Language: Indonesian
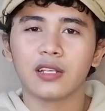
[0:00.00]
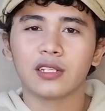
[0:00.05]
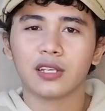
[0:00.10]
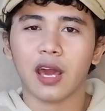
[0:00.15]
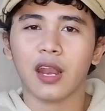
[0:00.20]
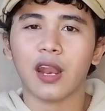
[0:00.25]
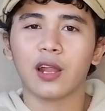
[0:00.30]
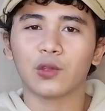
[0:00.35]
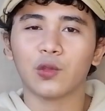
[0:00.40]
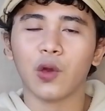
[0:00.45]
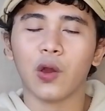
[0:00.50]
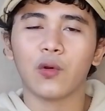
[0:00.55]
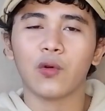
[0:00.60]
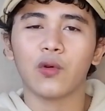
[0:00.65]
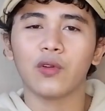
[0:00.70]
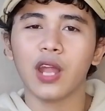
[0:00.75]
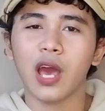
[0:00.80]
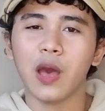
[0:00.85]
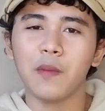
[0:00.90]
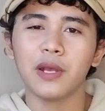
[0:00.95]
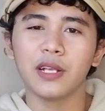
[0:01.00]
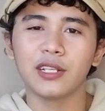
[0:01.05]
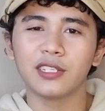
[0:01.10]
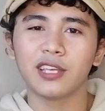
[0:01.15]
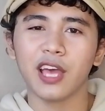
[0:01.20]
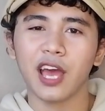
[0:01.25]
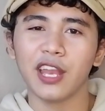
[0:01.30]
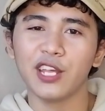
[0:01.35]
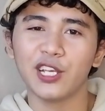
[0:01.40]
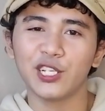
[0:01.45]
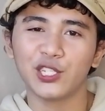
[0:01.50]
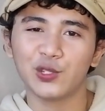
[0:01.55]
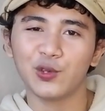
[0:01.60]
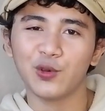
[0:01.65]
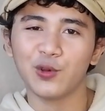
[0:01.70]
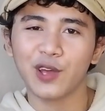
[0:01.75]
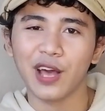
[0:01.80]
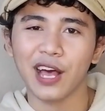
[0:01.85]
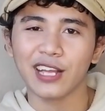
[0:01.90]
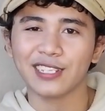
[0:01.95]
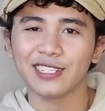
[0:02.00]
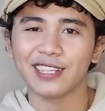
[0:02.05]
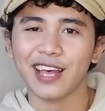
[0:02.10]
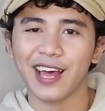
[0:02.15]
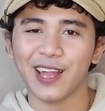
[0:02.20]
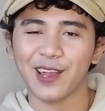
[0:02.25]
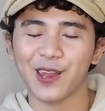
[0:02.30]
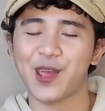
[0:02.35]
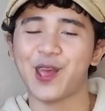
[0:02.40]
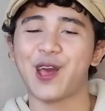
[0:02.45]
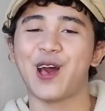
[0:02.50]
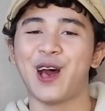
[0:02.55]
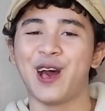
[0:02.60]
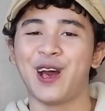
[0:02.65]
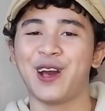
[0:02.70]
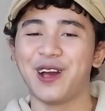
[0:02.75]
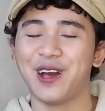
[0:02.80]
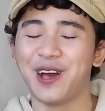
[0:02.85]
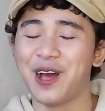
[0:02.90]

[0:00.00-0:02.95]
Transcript: Sekarang tuh aku udah menjadi Sugastan. Ya, yeah.